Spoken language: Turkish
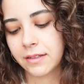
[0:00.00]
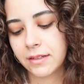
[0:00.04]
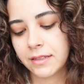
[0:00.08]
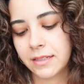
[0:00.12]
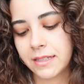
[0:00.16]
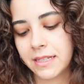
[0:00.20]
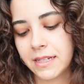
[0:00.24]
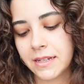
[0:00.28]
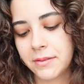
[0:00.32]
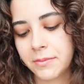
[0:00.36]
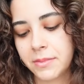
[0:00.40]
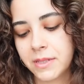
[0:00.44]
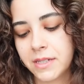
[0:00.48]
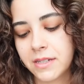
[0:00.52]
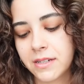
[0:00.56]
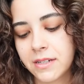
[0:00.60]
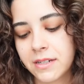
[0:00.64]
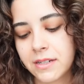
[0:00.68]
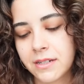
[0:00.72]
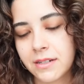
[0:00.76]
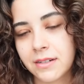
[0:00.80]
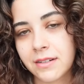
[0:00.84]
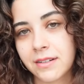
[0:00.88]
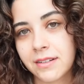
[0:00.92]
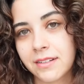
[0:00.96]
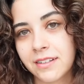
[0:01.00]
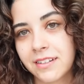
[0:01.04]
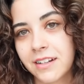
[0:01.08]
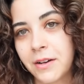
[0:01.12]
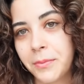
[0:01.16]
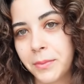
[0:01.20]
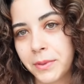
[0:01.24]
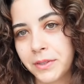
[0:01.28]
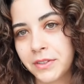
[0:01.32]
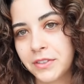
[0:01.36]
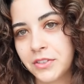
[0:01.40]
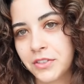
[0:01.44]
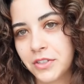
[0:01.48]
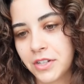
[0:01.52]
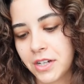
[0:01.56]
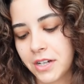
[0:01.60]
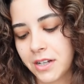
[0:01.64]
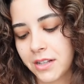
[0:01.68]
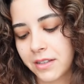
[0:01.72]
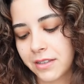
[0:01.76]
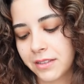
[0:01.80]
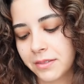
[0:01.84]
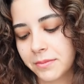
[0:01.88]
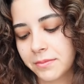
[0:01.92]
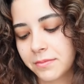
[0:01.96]
Yine bir kapatıcı
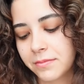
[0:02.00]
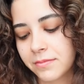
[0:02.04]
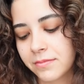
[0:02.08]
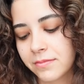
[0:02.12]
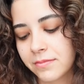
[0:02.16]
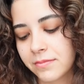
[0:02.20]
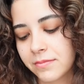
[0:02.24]
aldım.